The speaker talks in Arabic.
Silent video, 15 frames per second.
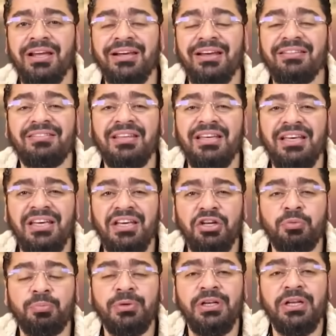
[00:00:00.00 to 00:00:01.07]

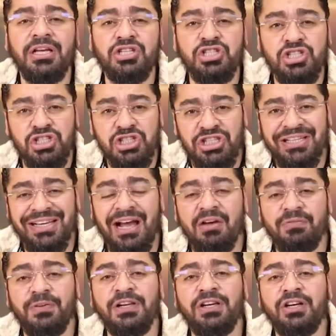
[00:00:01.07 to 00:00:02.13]
كثير من
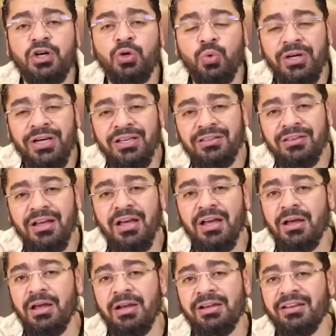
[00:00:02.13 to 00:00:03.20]
الشيعه في الكويت
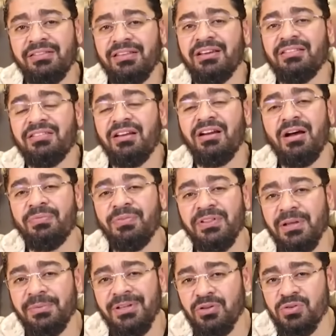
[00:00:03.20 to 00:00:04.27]
الكثير صراحه بفضل
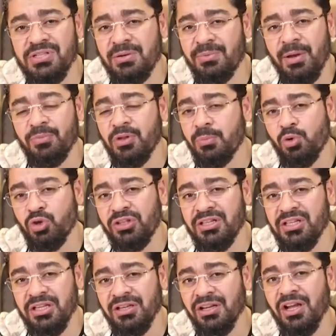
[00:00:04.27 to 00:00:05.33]
الله بيتواصل معي من
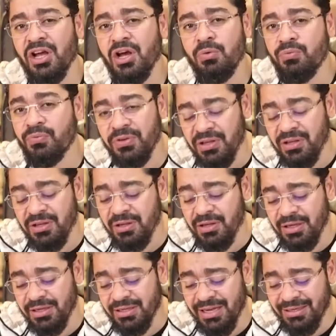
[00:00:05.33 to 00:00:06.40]
المهتدين
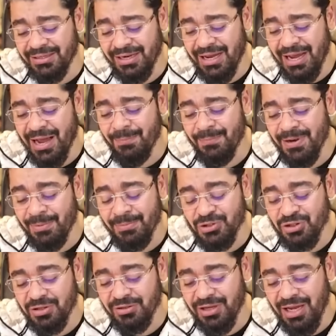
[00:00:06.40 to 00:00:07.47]
في يعني حمله ما
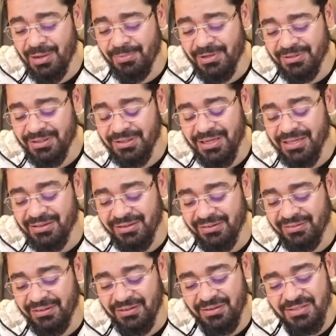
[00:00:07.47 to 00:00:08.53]
شاء الله حمله هدايات
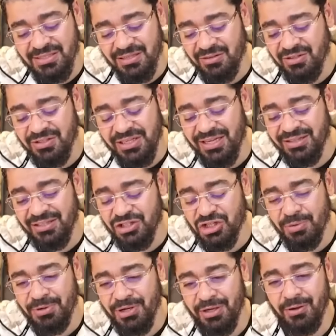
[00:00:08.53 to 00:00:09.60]
كثيره نسال الله ان يهدي
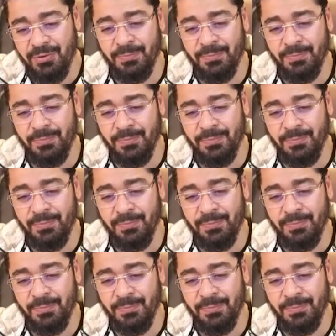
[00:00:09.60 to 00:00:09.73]
الجميع يا رب.